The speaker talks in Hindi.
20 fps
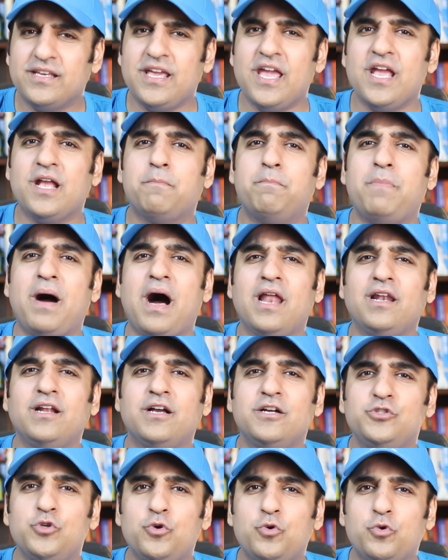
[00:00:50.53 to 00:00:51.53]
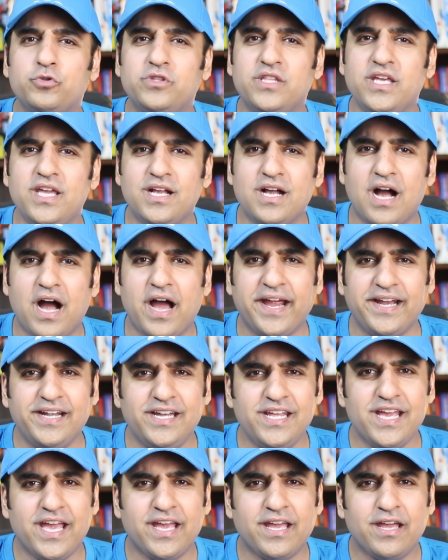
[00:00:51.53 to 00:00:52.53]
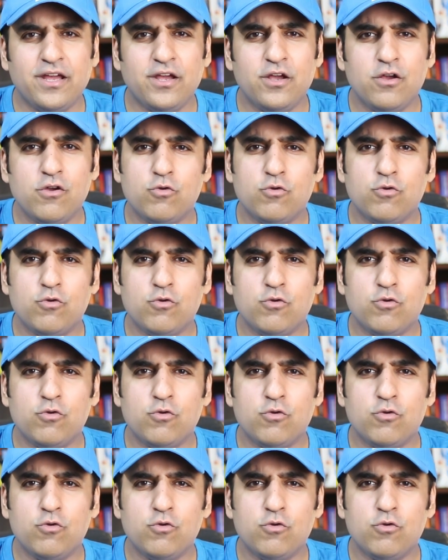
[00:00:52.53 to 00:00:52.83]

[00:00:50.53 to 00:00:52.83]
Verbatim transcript: कि इकबाल का जो खुदी का आइडिया है